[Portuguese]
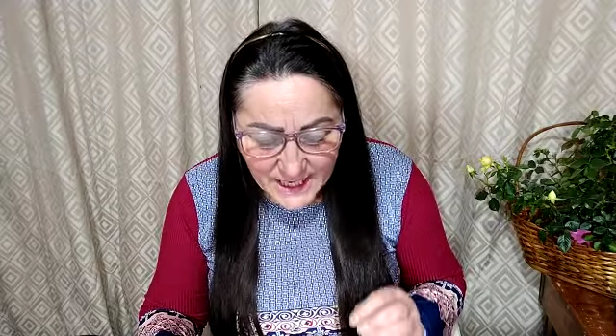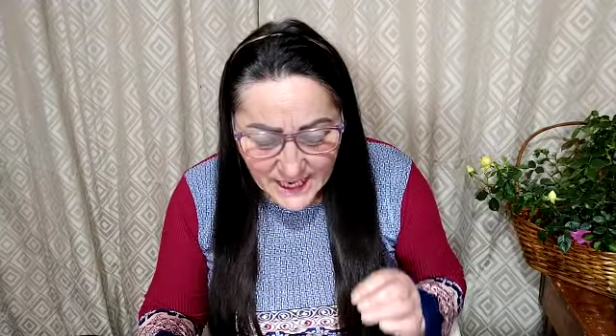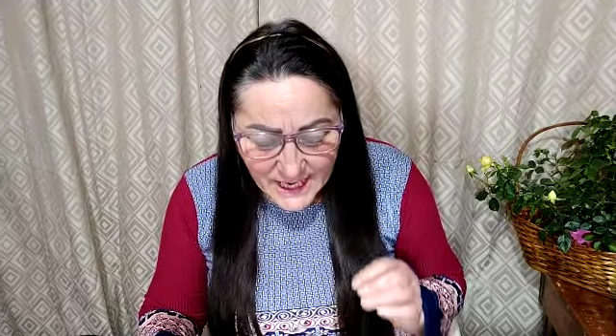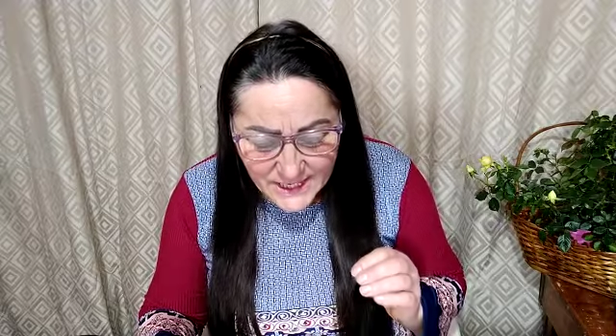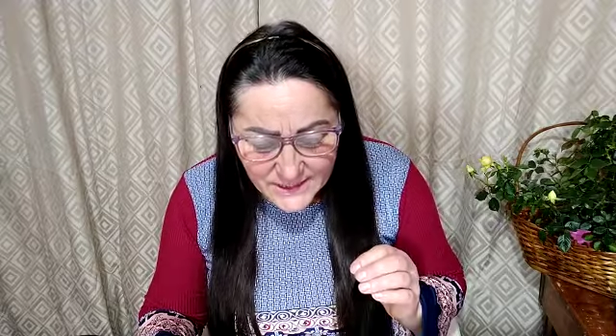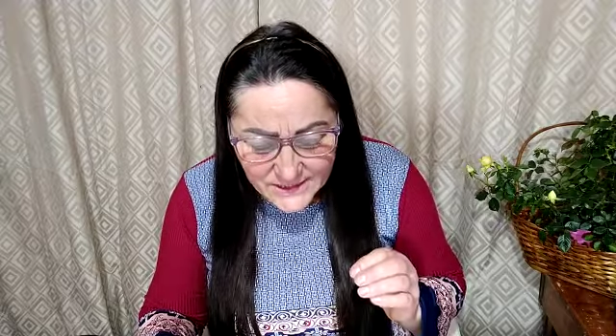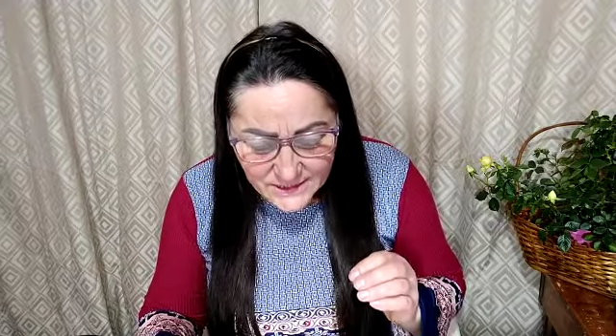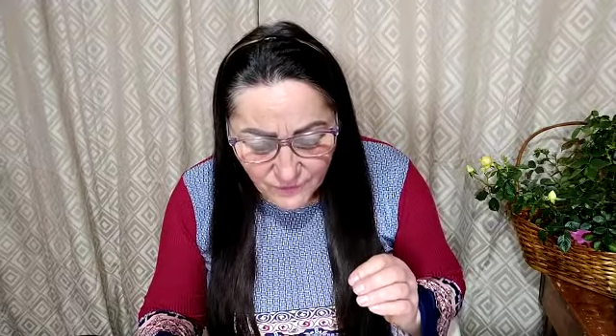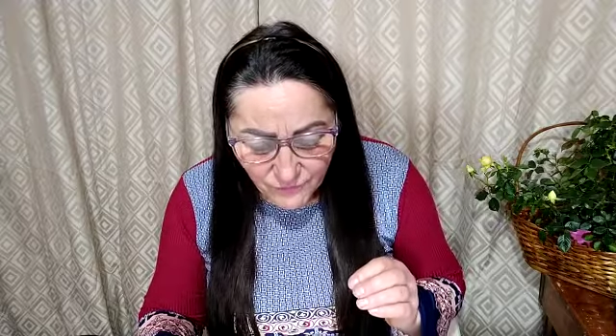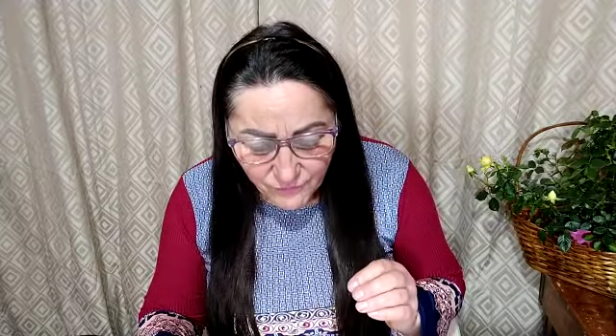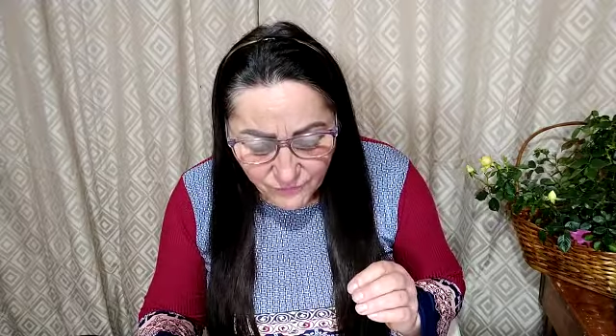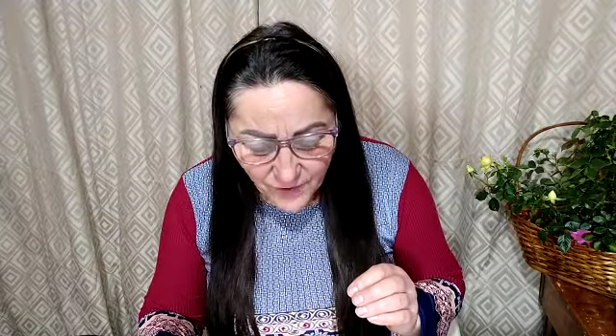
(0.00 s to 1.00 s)
Eis
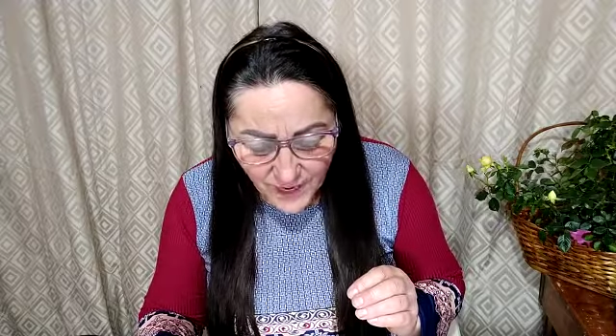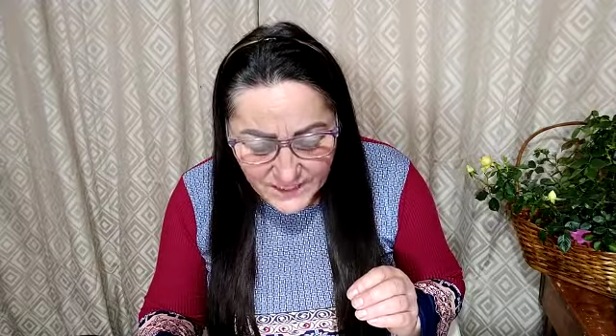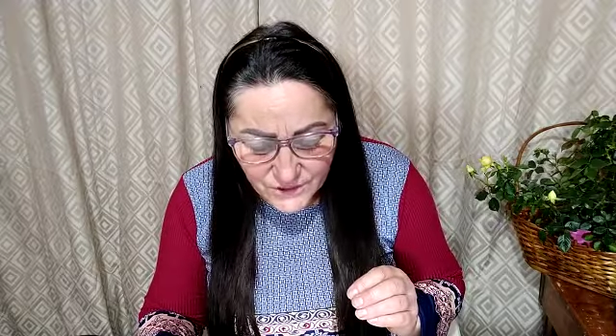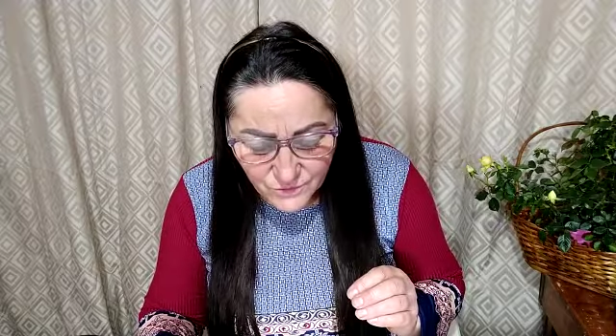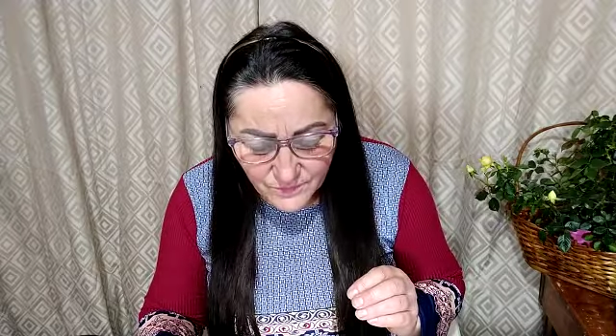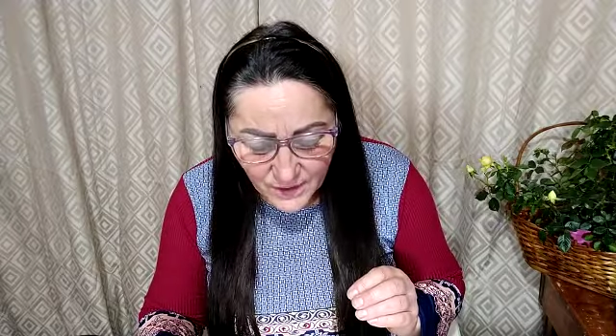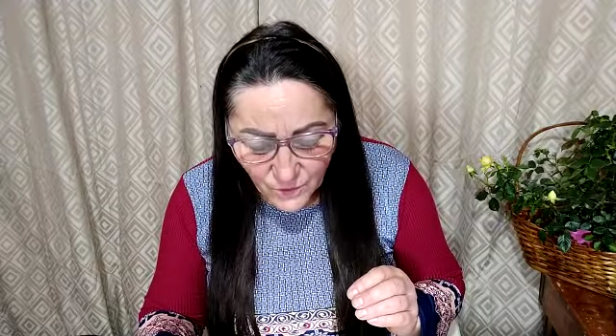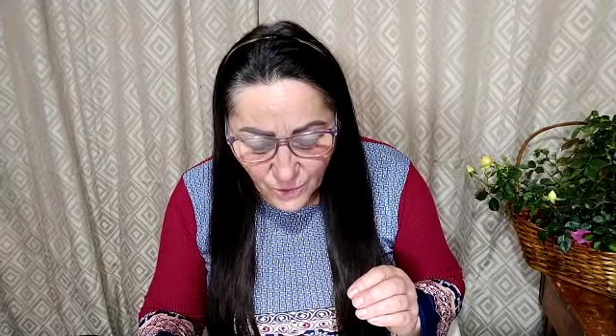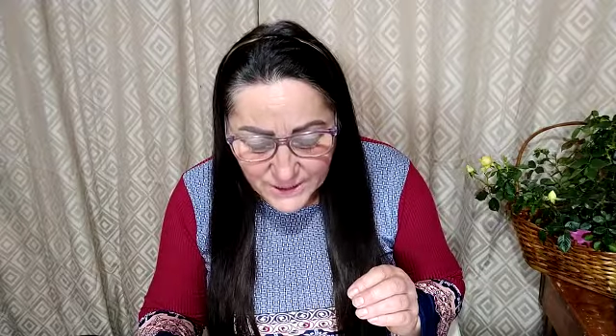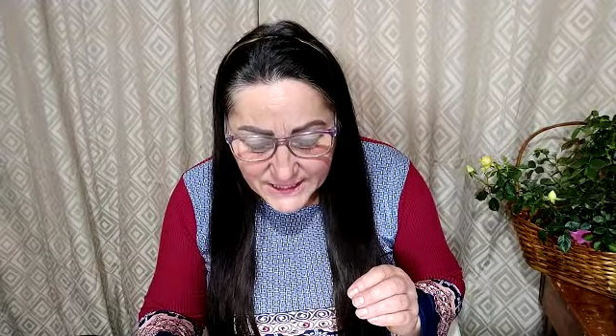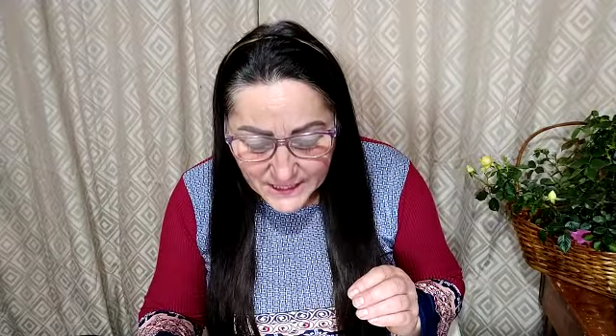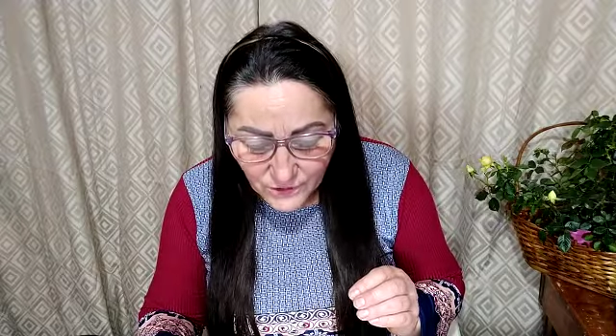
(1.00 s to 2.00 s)
que eu faço uma
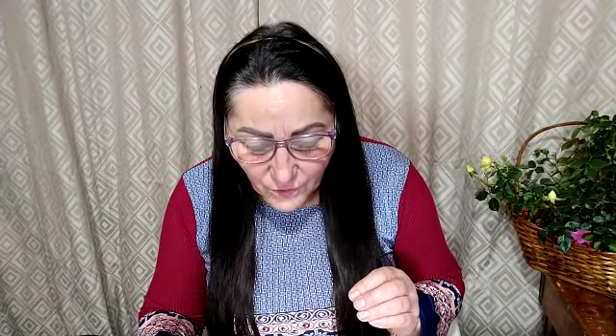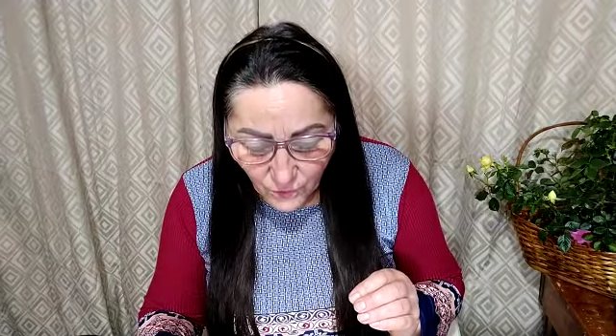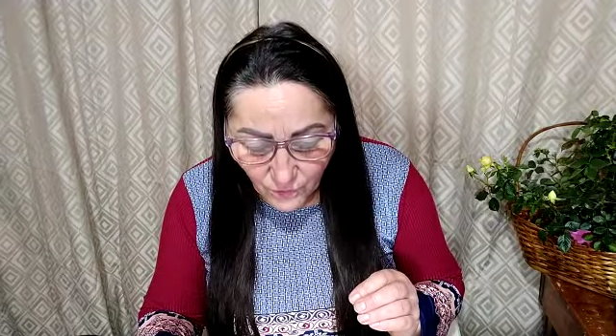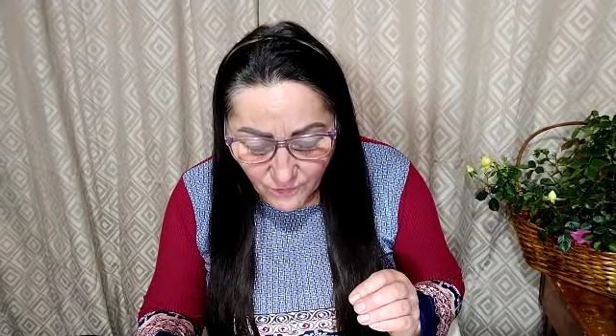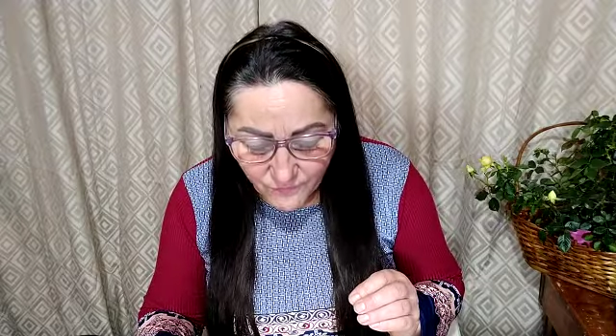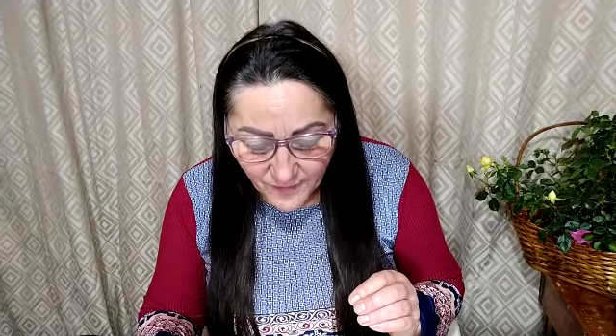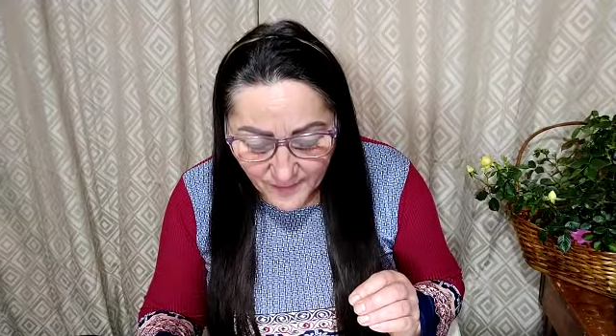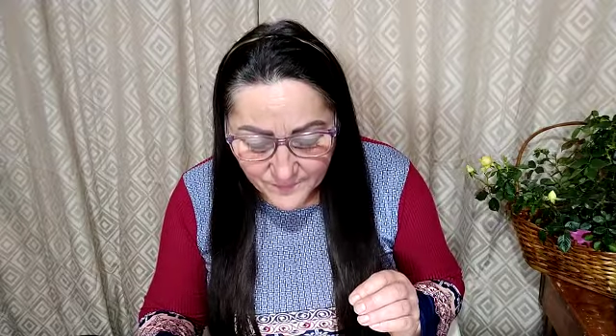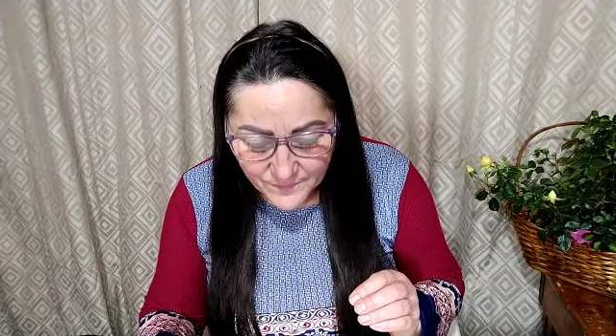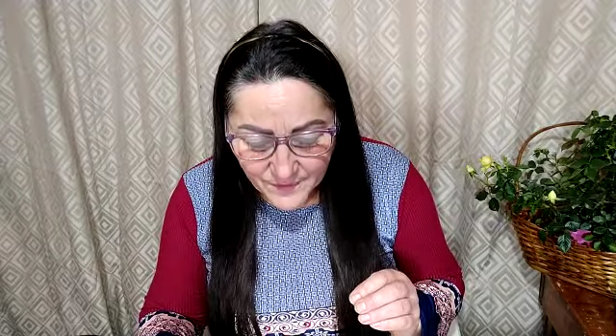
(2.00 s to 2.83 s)
coisa nova.